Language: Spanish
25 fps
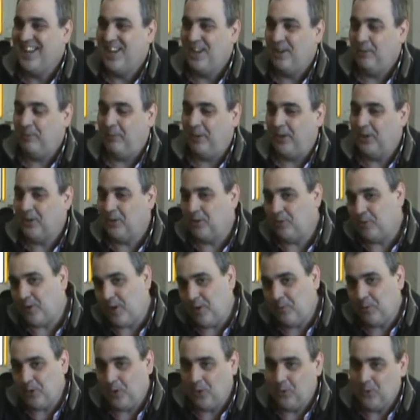pero
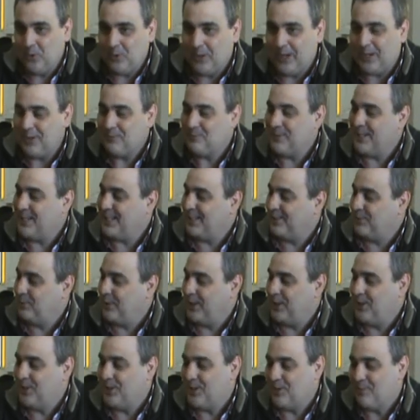Facebook es un lugar para
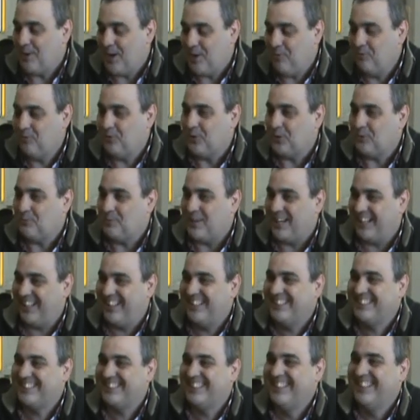cuestiones más
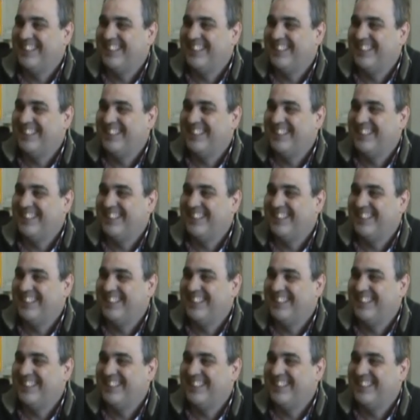informales.